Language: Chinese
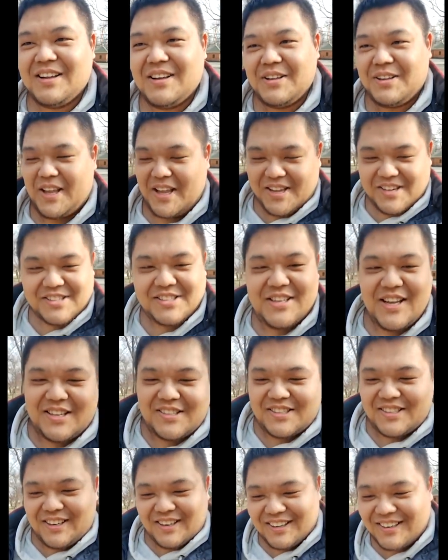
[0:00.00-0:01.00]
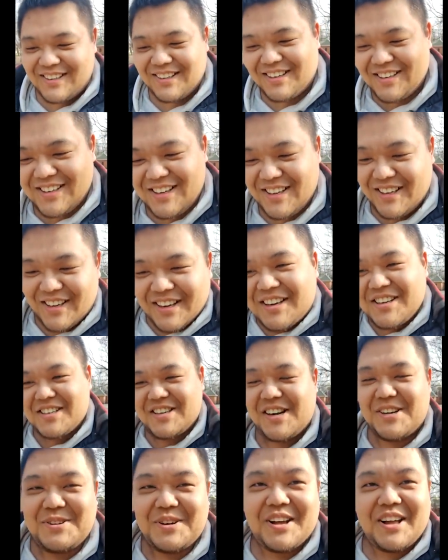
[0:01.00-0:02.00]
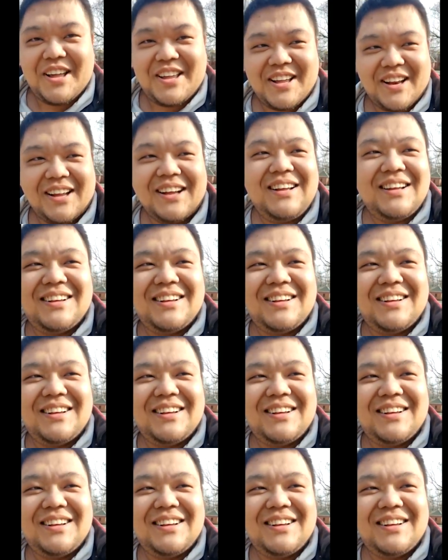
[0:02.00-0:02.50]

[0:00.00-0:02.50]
戴隐形眼镜啊，这样就可以了。